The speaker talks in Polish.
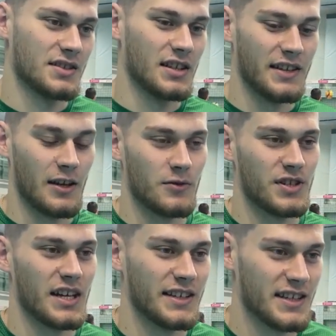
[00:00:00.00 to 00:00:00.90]
Czyli na
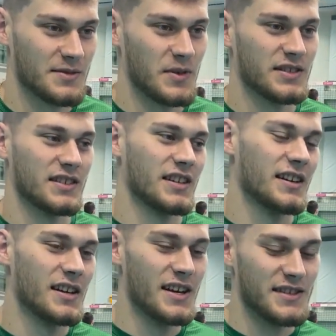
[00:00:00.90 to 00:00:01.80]
luzie, a nie na spince, że
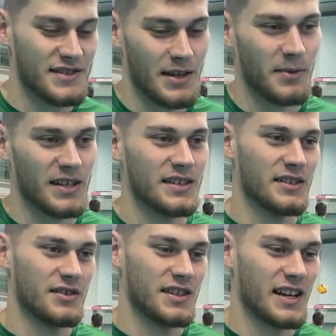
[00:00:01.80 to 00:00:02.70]
trzeba
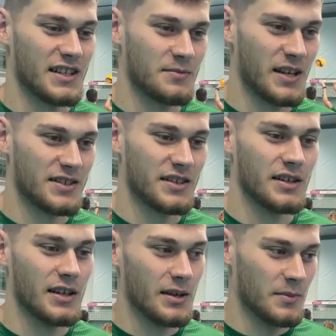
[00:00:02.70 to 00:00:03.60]
rozegrać mecz
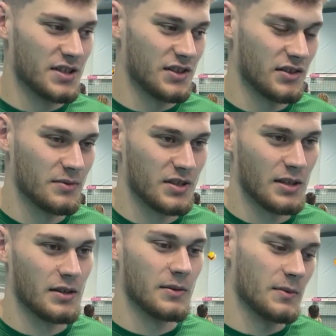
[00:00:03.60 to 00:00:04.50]
i myśleć o tym,
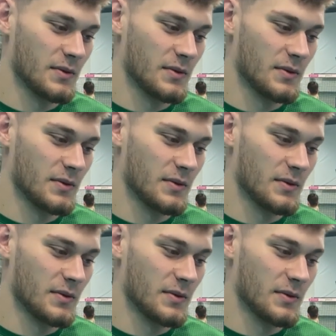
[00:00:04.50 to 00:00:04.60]
że